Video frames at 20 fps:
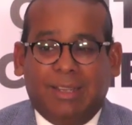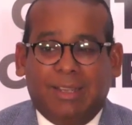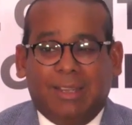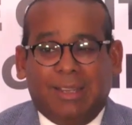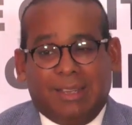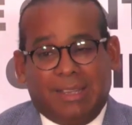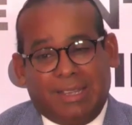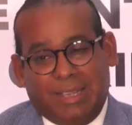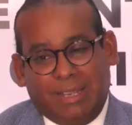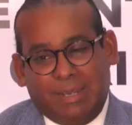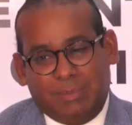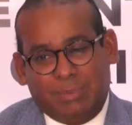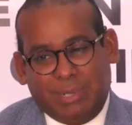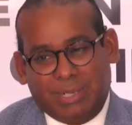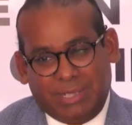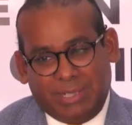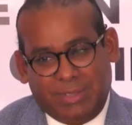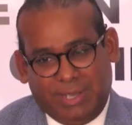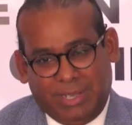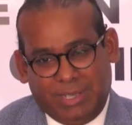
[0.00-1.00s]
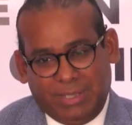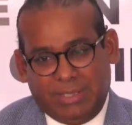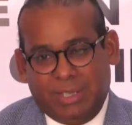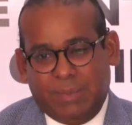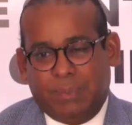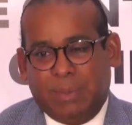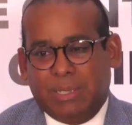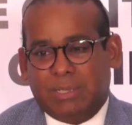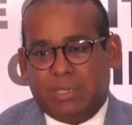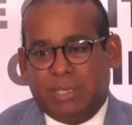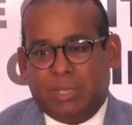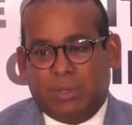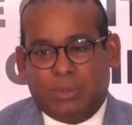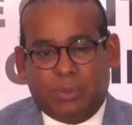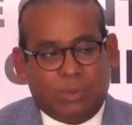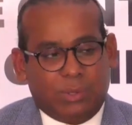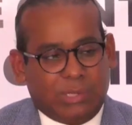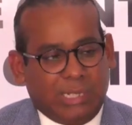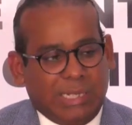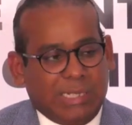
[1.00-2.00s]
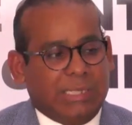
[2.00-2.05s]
que el presidente Pacheco se